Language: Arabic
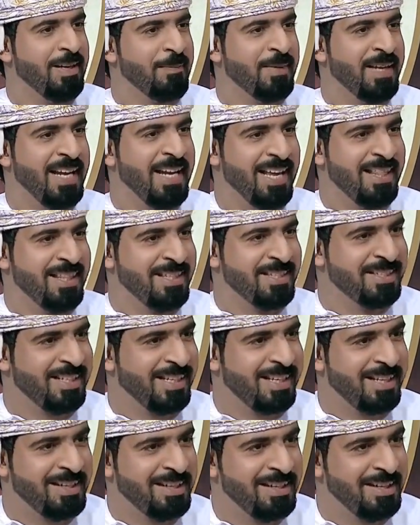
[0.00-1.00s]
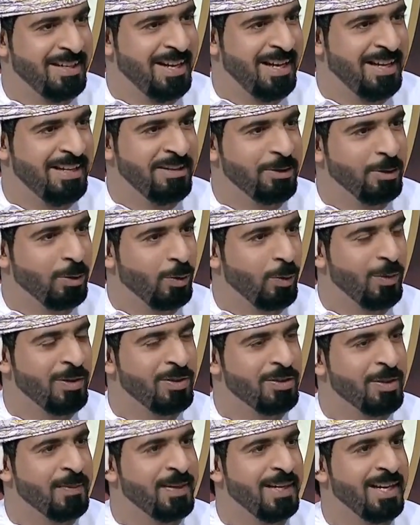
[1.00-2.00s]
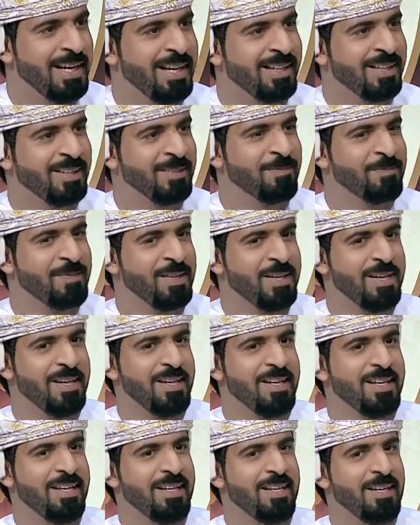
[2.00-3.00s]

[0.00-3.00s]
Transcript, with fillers: بهذا الشكل الأنيق والجميل أكيد. أيضا أكيد.